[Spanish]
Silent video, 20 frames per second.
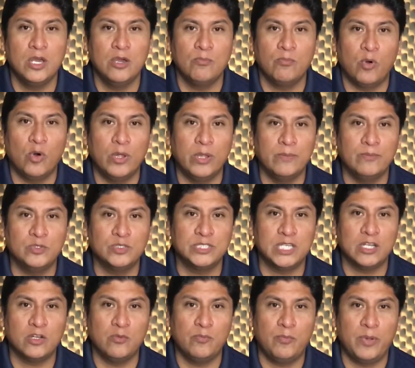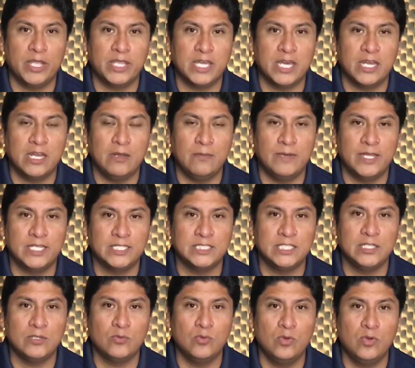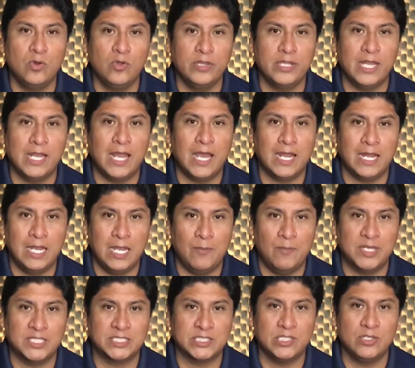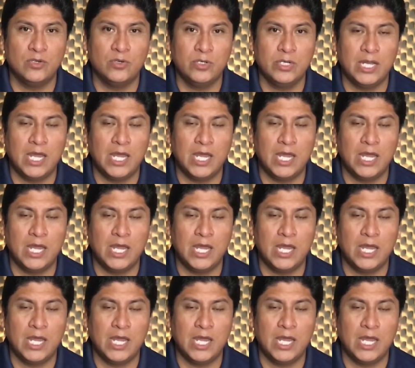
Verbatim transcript: podemos acompañar el versículo de la aclamación